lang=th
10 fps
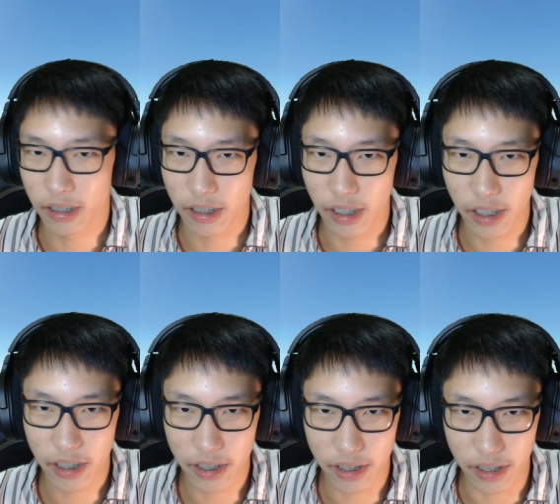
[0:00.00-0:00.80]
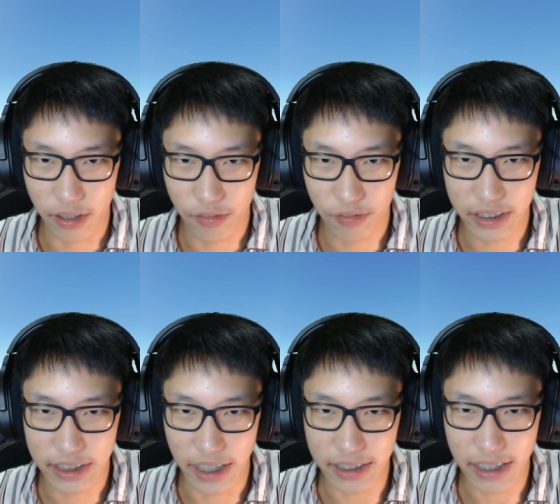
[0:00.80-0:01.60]
ไอ้
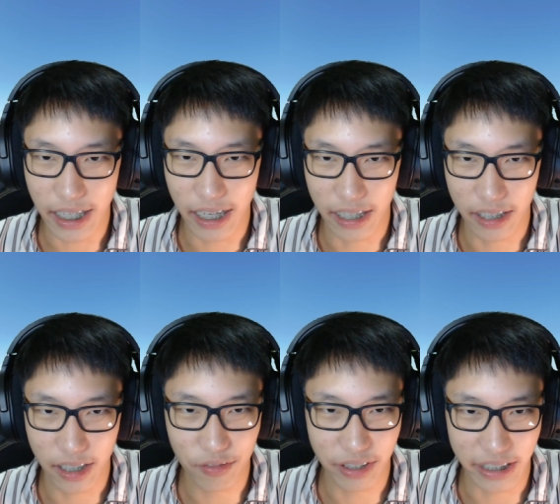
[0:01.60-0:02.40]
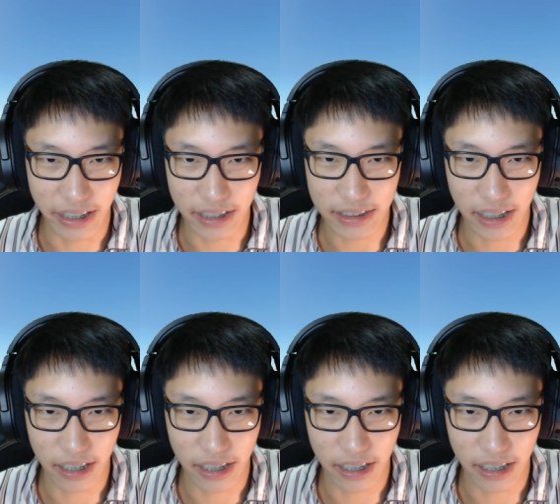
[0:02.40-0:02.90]
VTSR ไอ้ VDSR